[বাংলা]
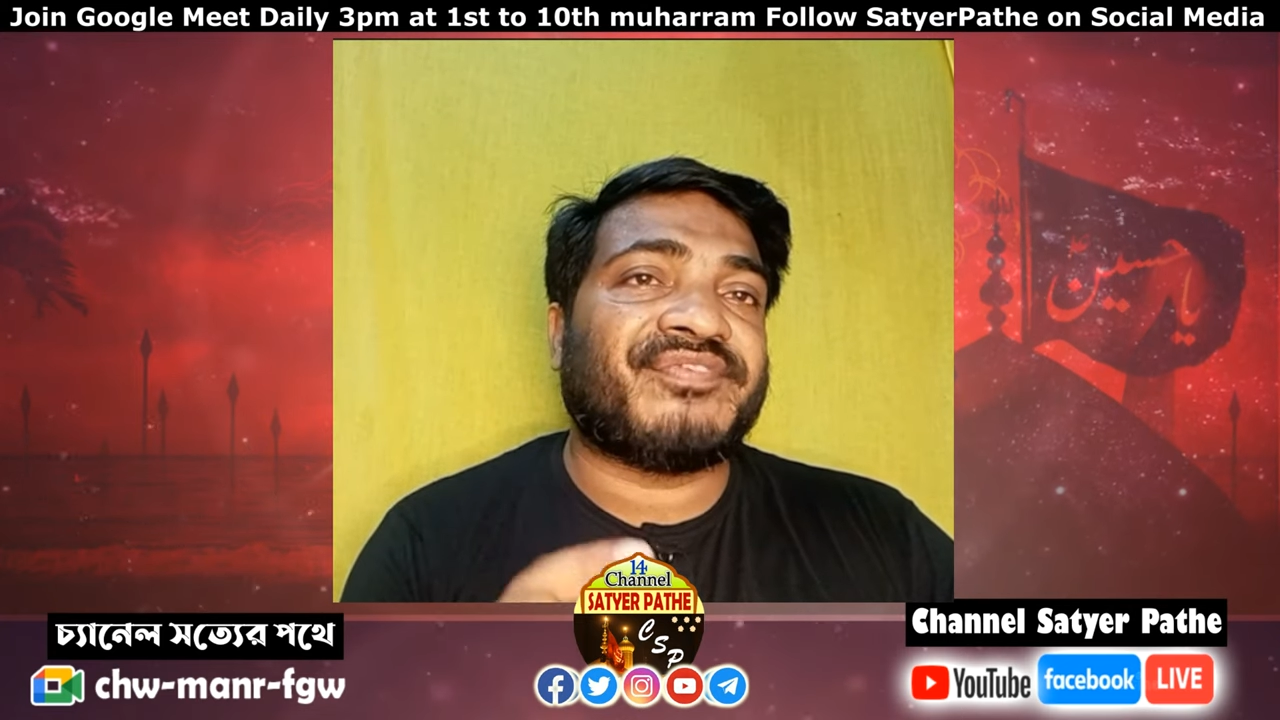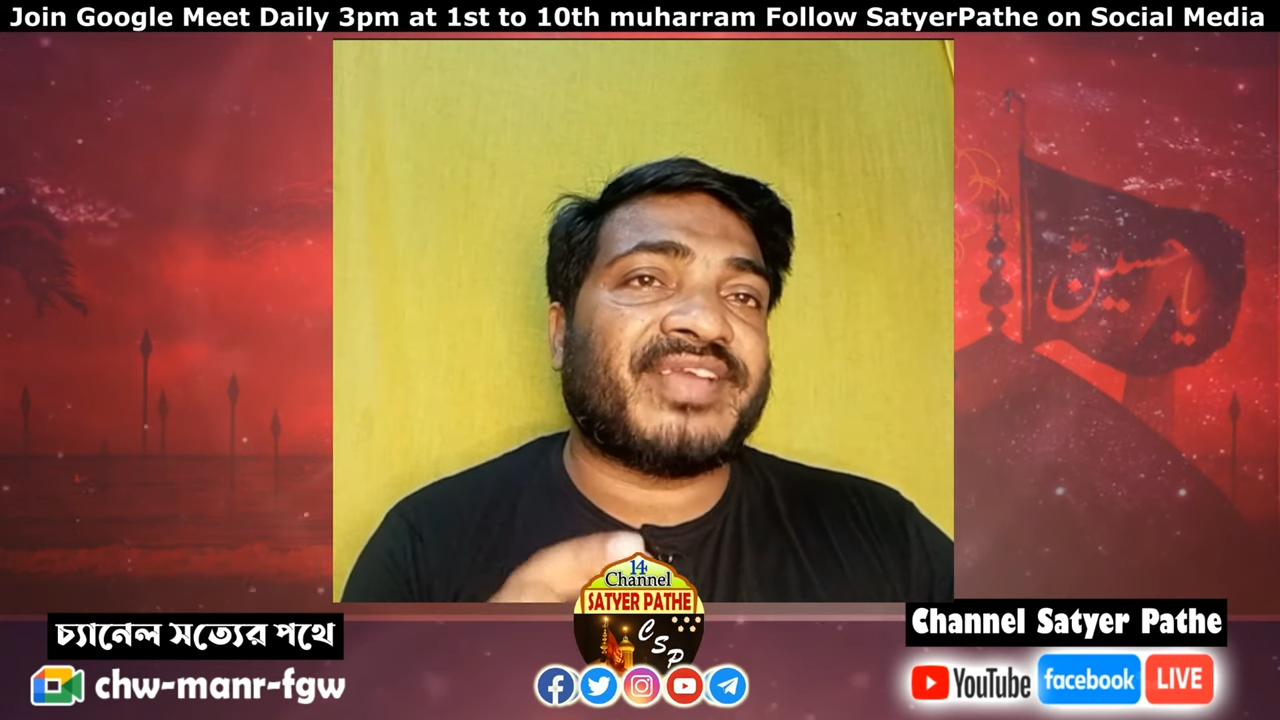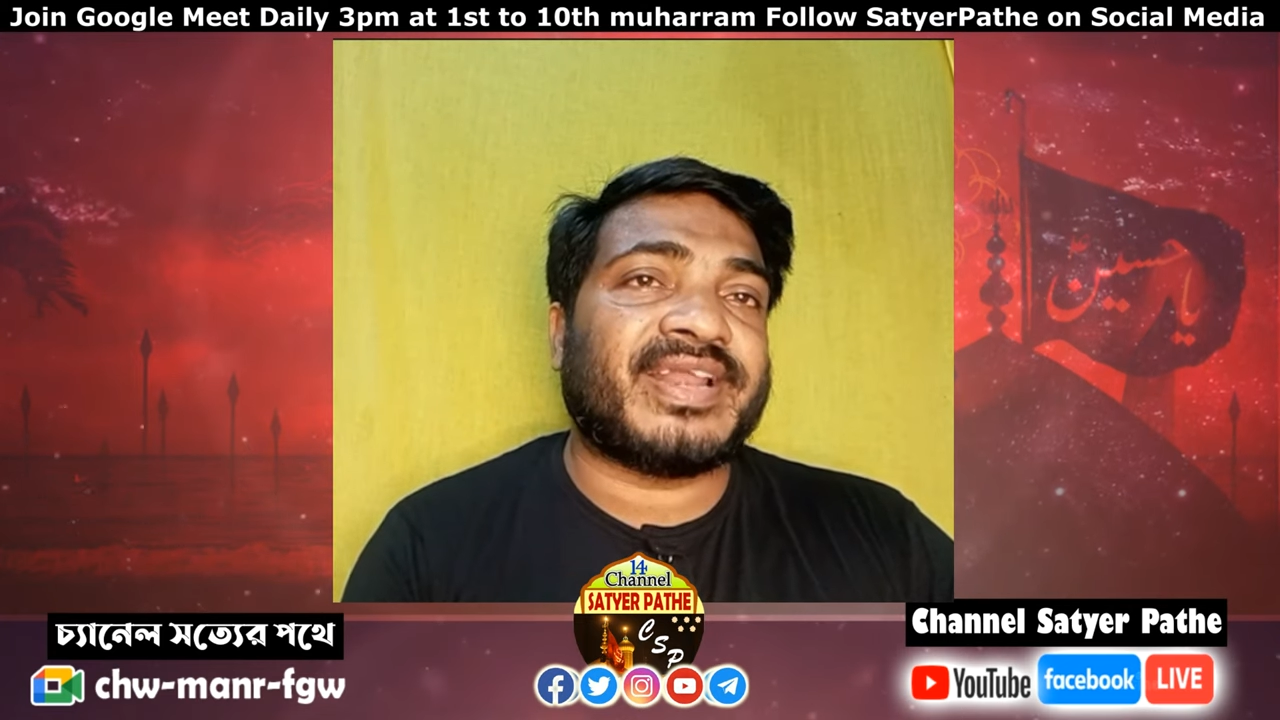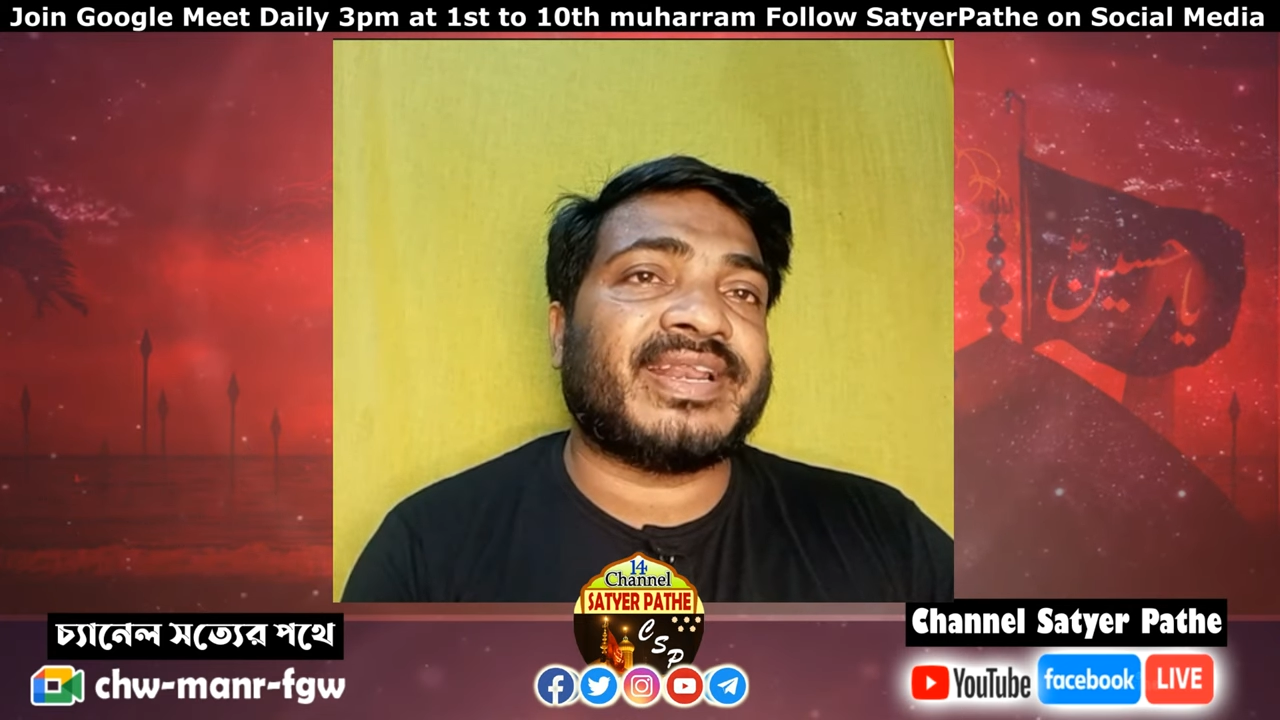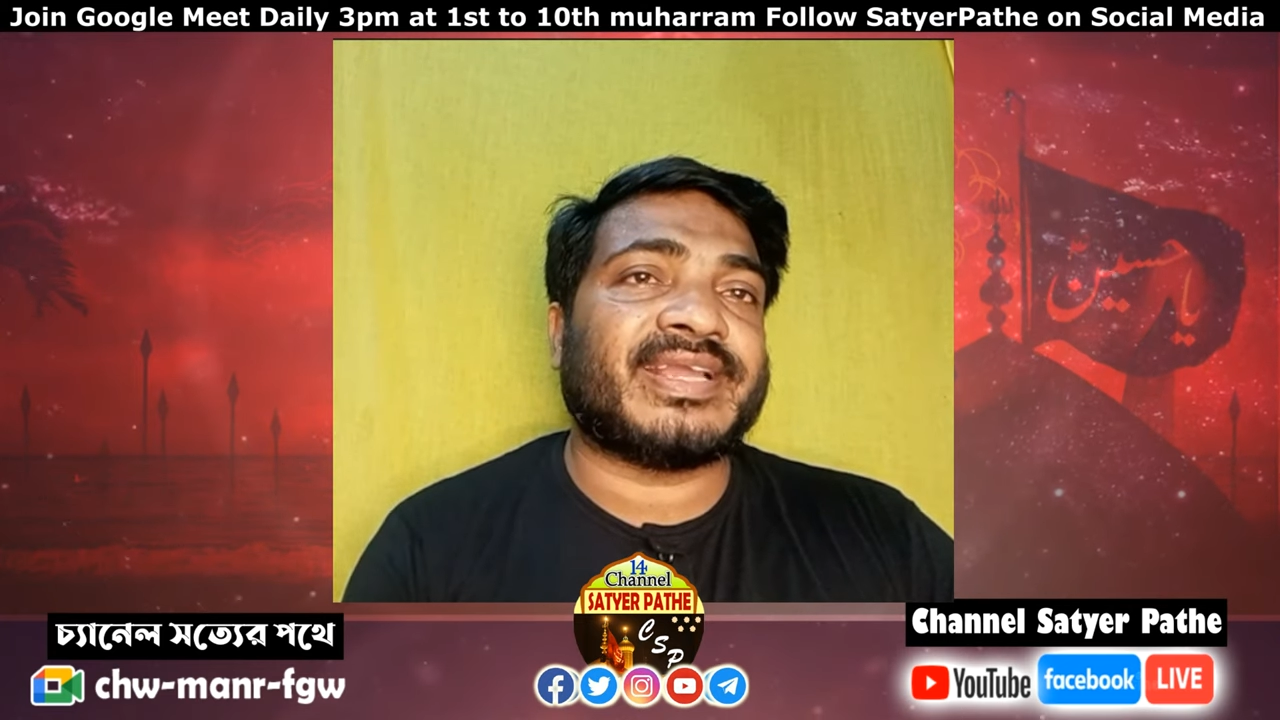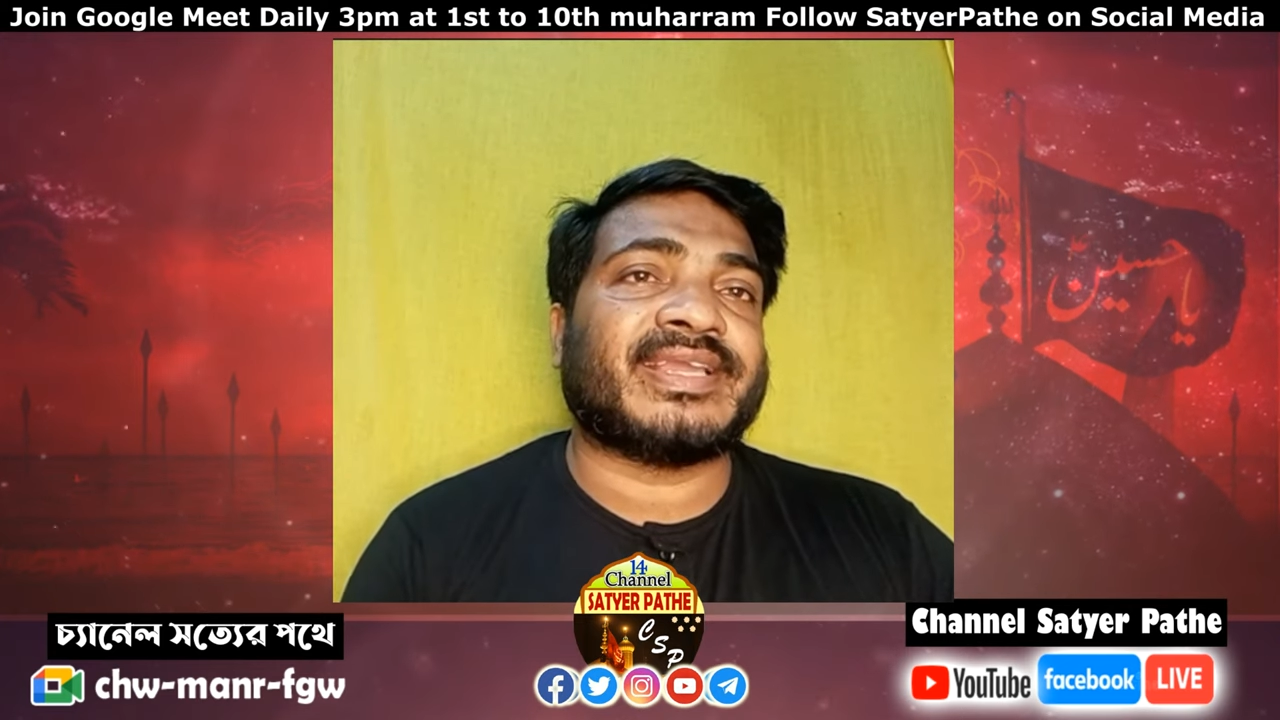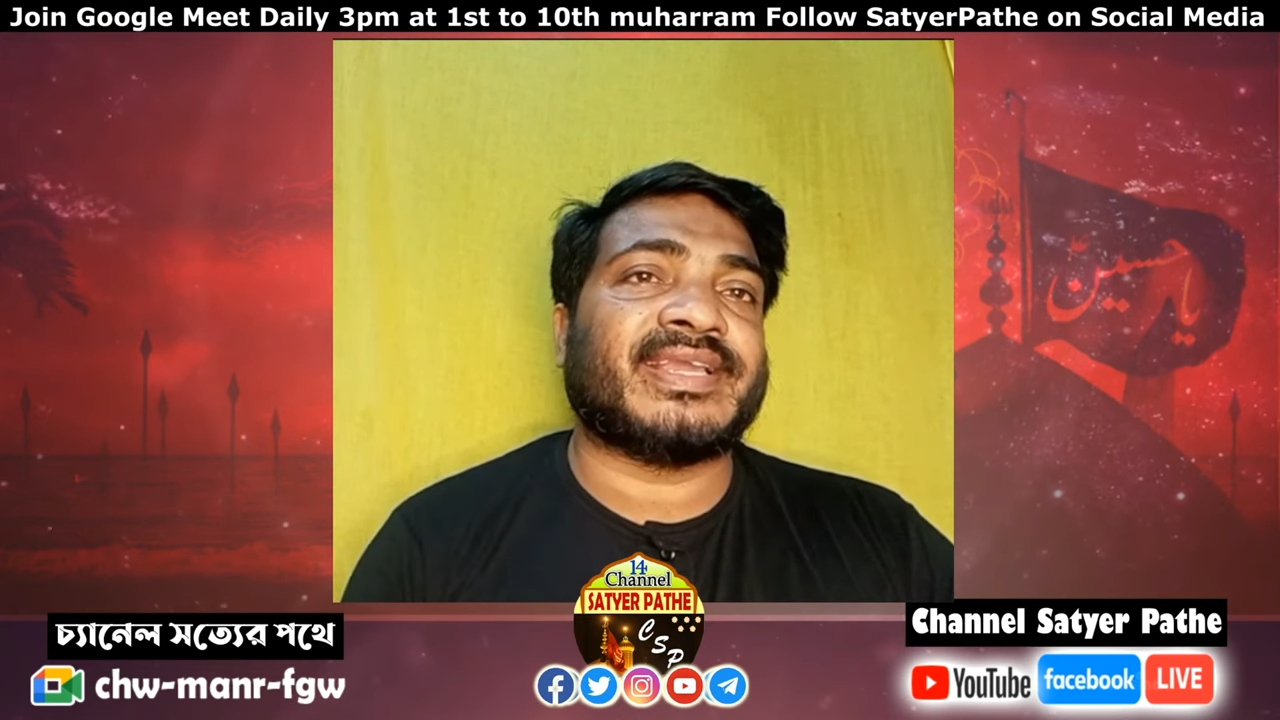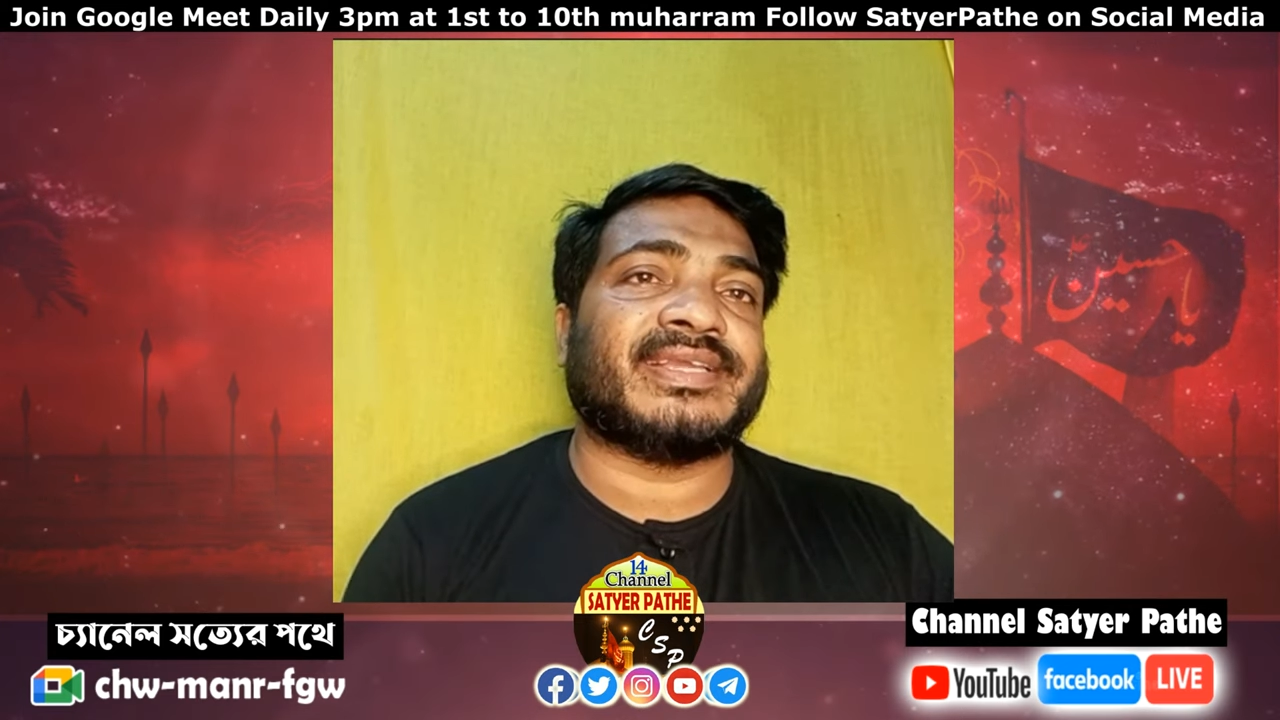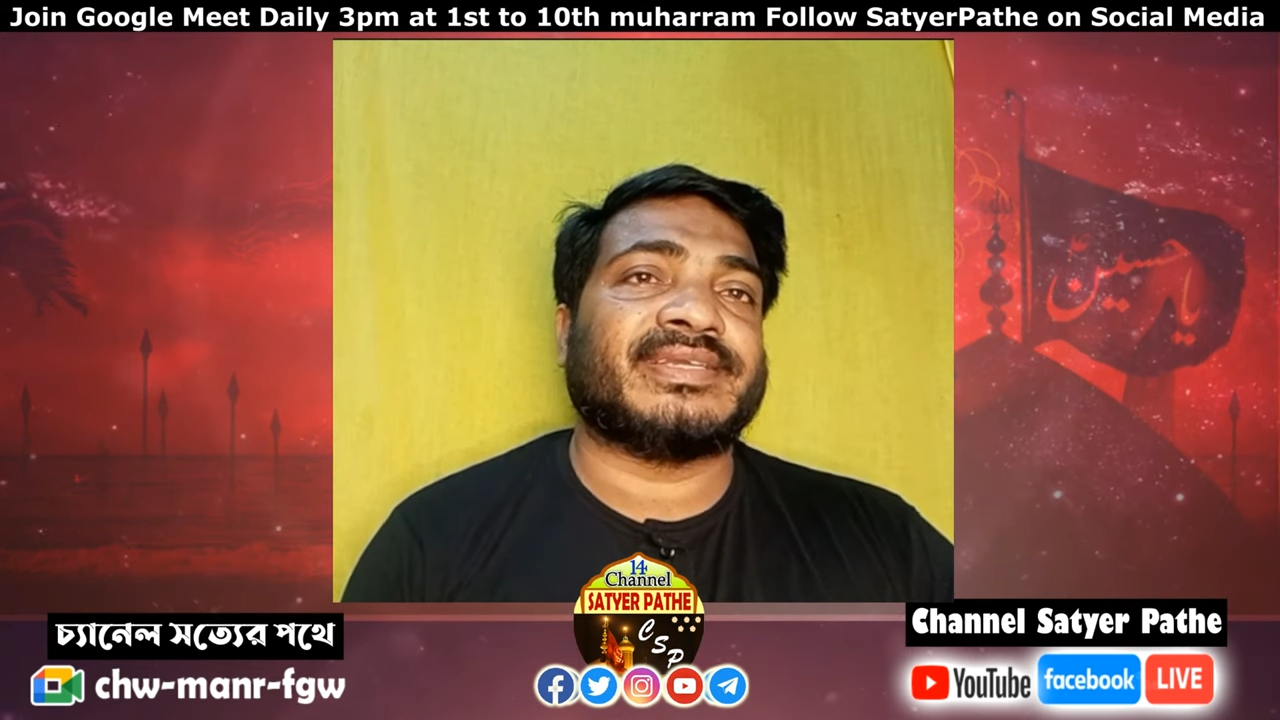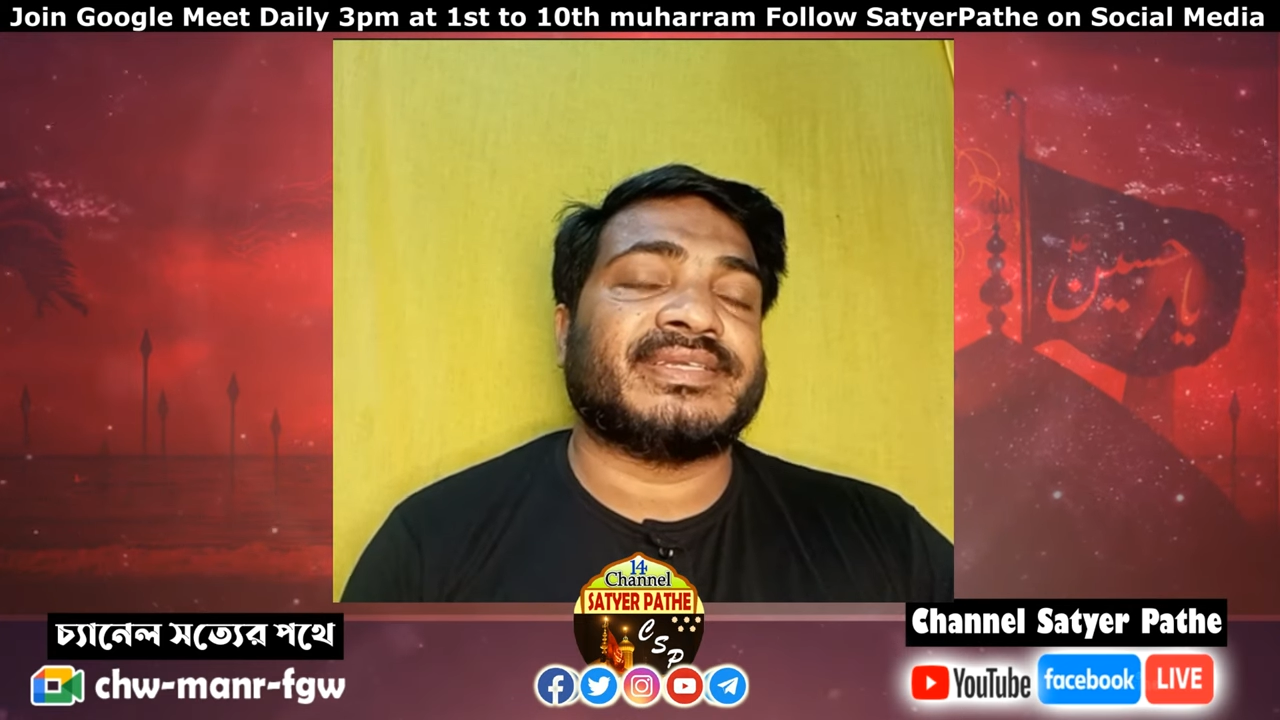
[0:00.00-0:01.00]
ফেলে রেখে